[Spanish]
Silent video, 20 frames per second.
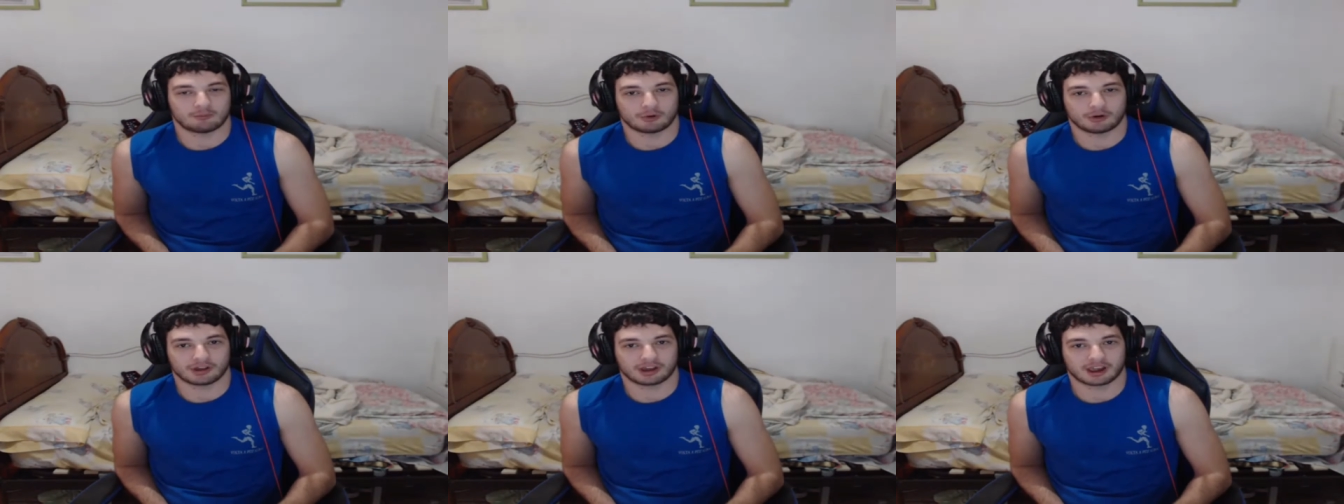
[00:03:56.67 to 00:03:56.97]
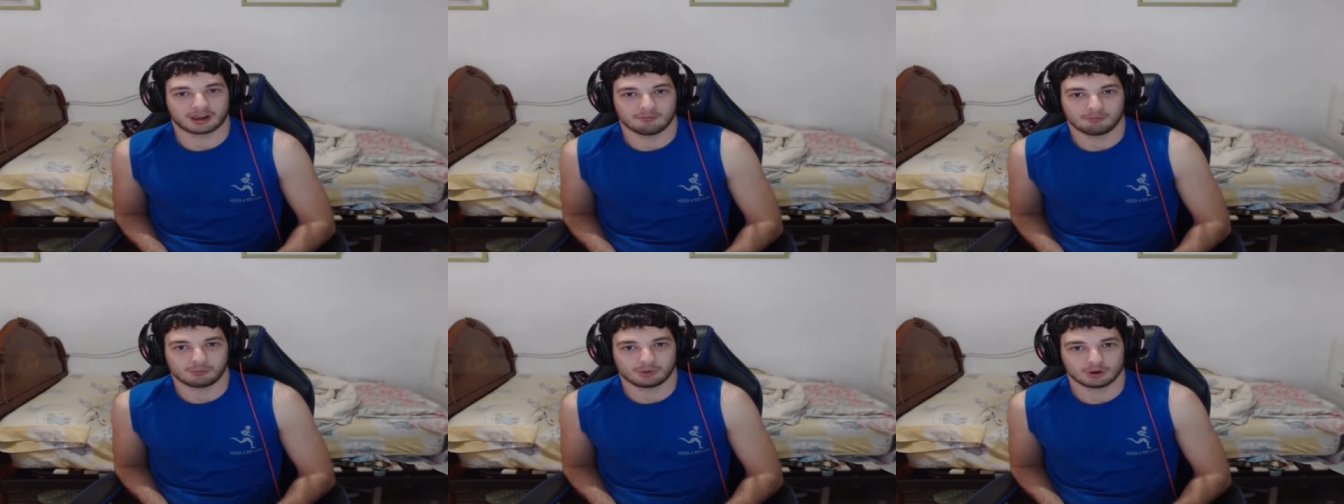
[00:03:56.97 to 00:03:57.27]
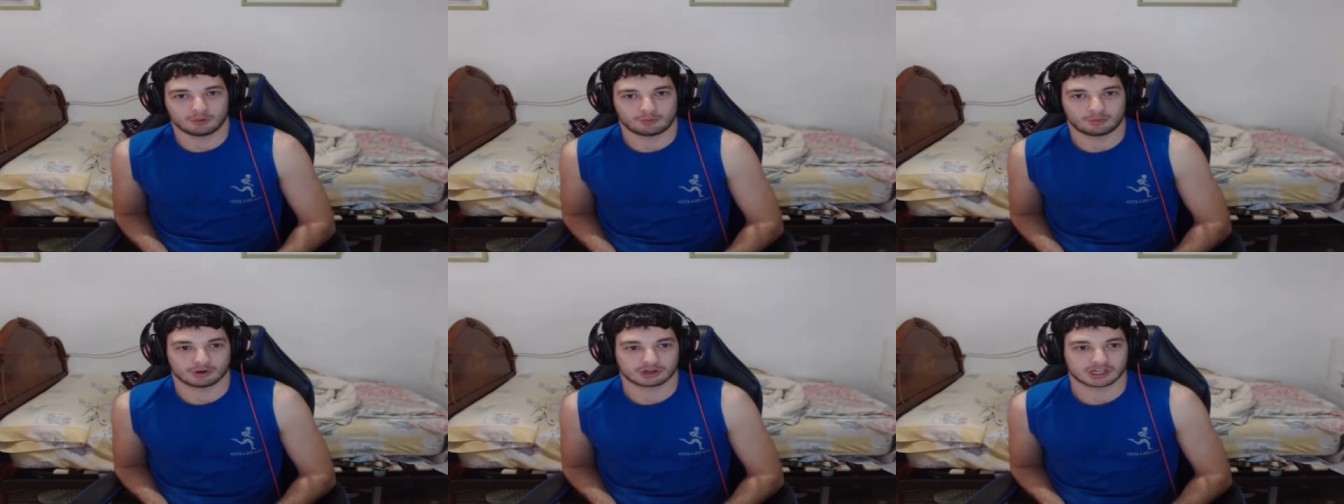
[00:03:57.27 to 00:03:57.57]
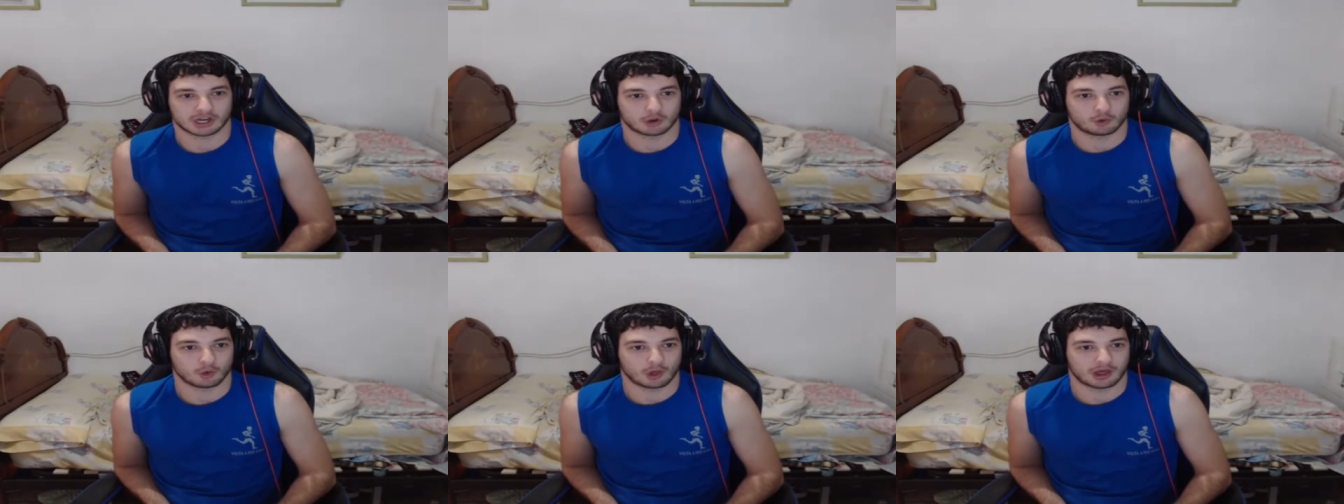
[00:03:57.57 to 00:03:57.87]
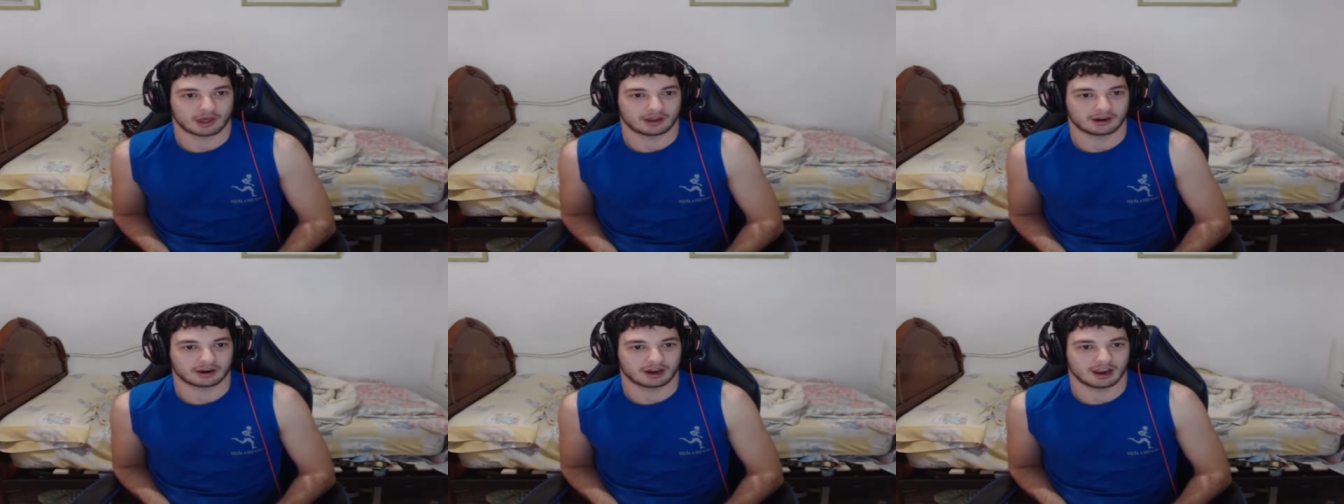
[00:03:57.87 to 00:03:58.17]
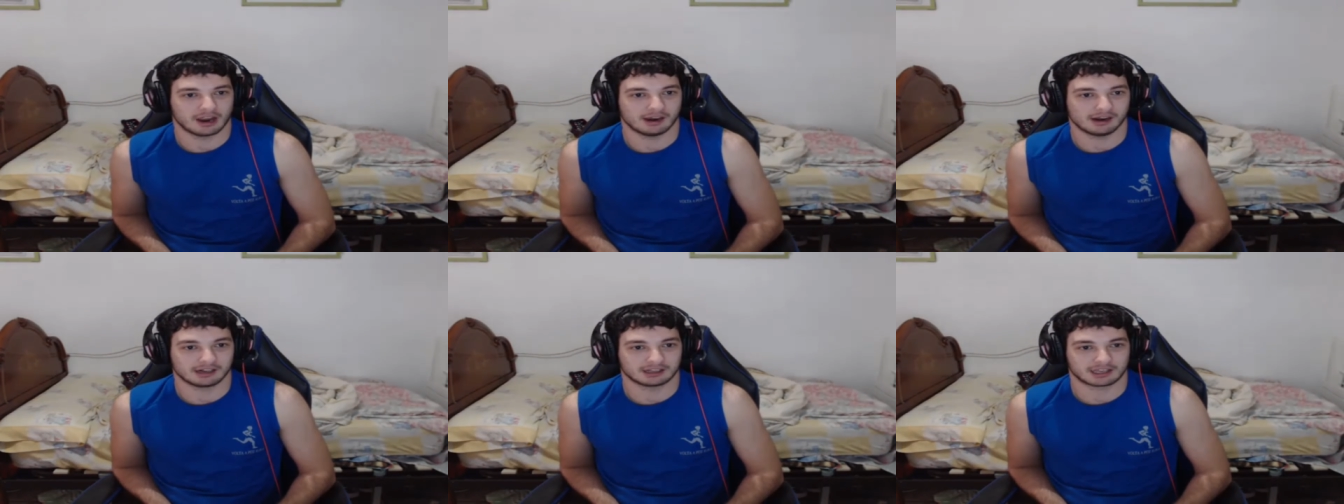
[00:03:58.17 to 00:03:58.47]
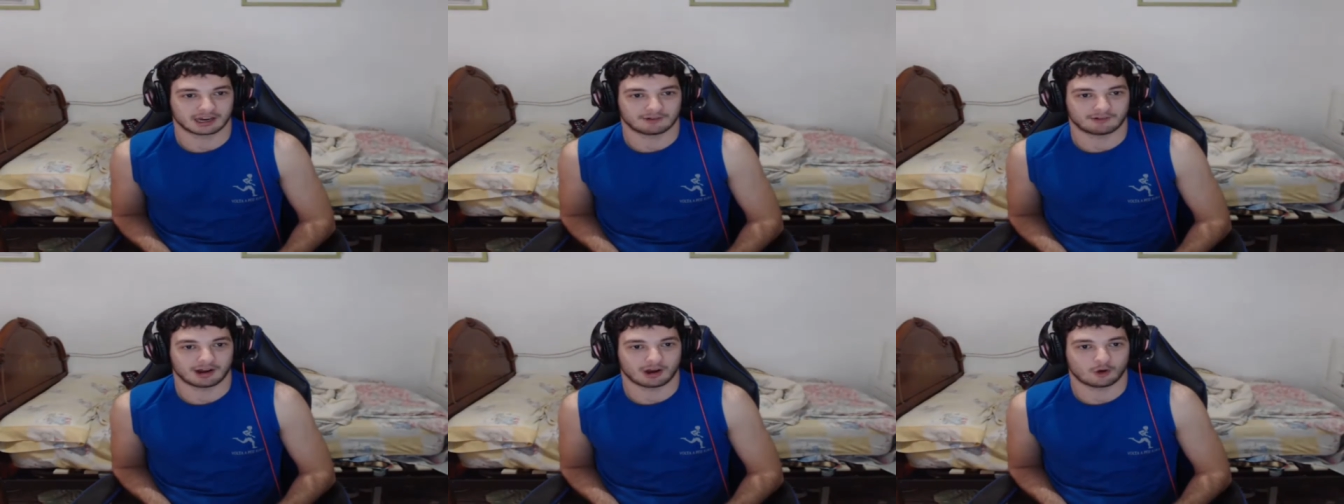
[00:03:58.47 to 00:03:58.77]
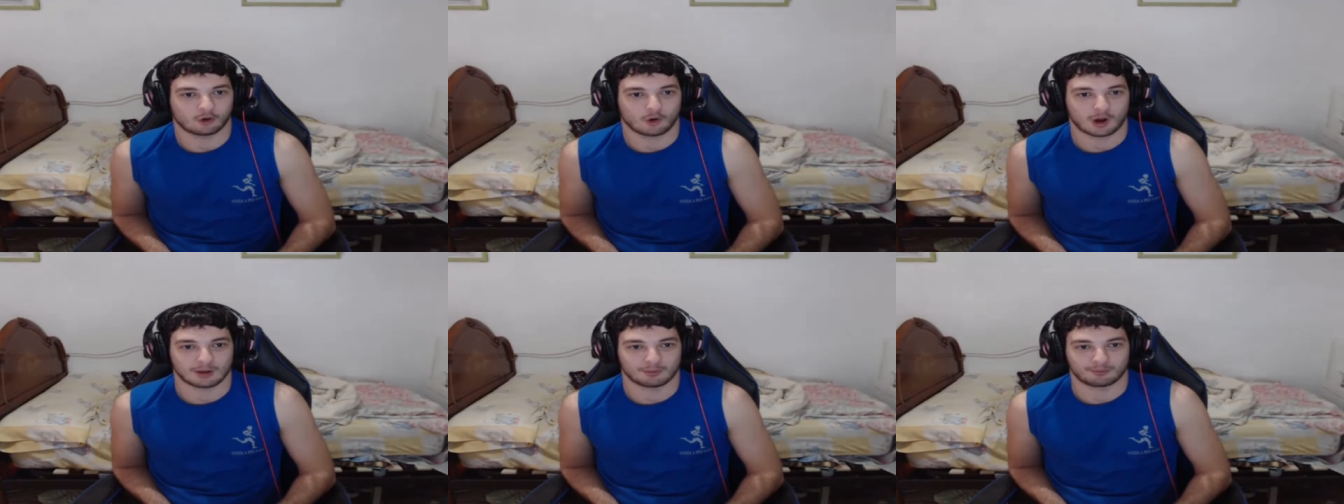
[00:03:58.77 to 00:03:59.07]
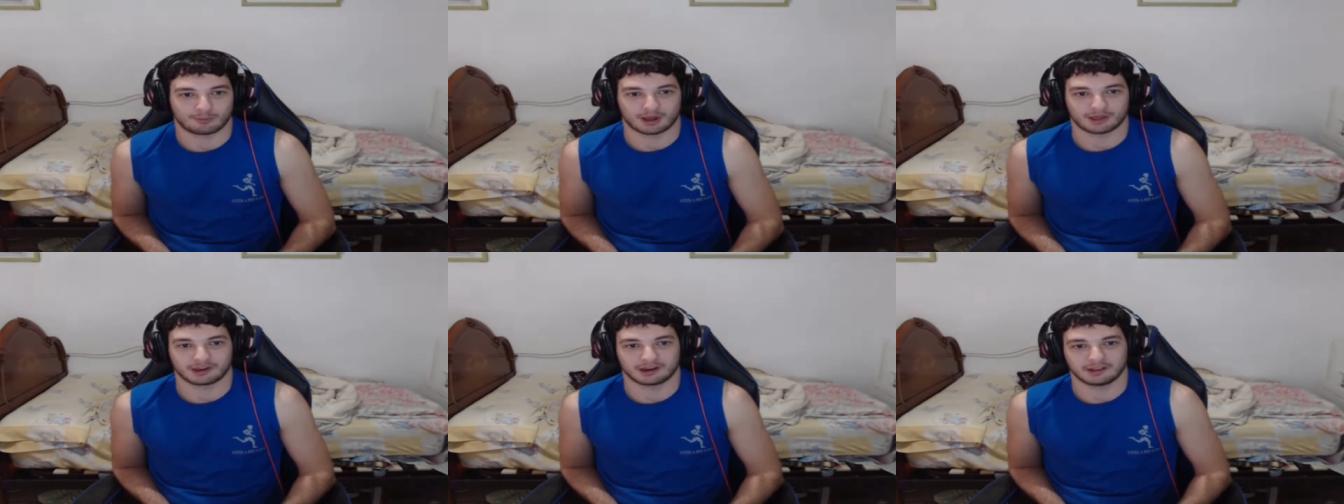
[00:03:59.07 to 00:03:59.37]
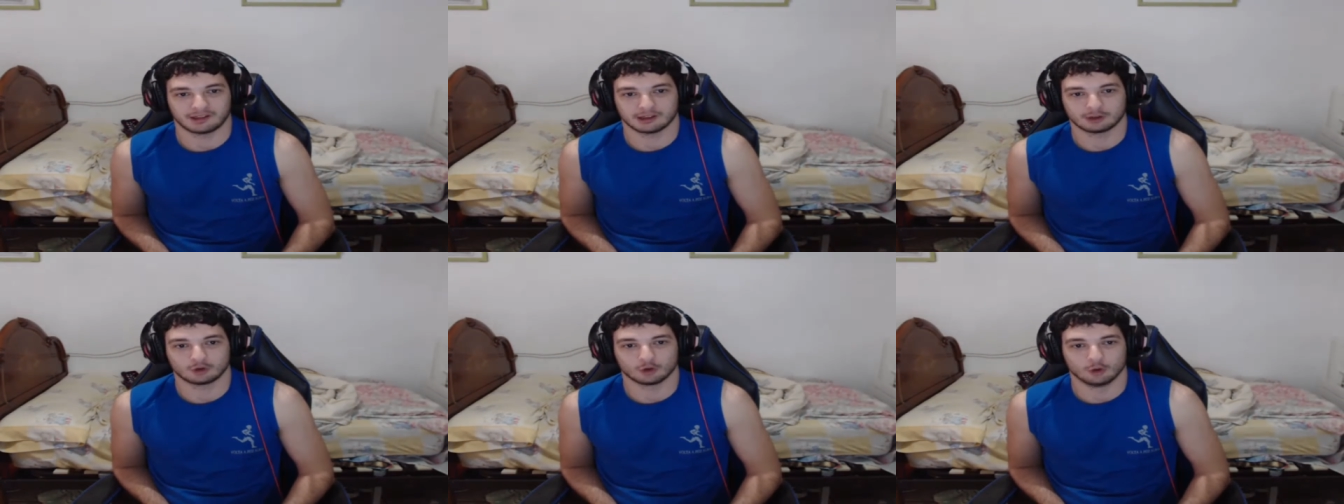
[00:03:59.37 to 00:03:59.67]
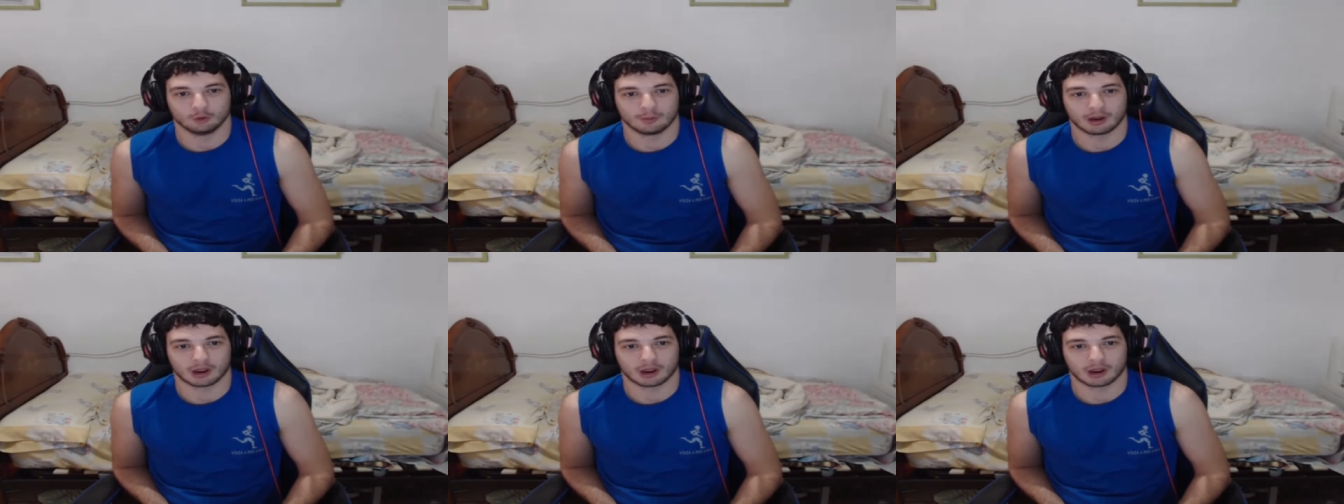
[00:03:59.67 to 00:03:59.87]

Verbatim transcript: por ejemplo, pues ayudar en el trabajo al padre de tu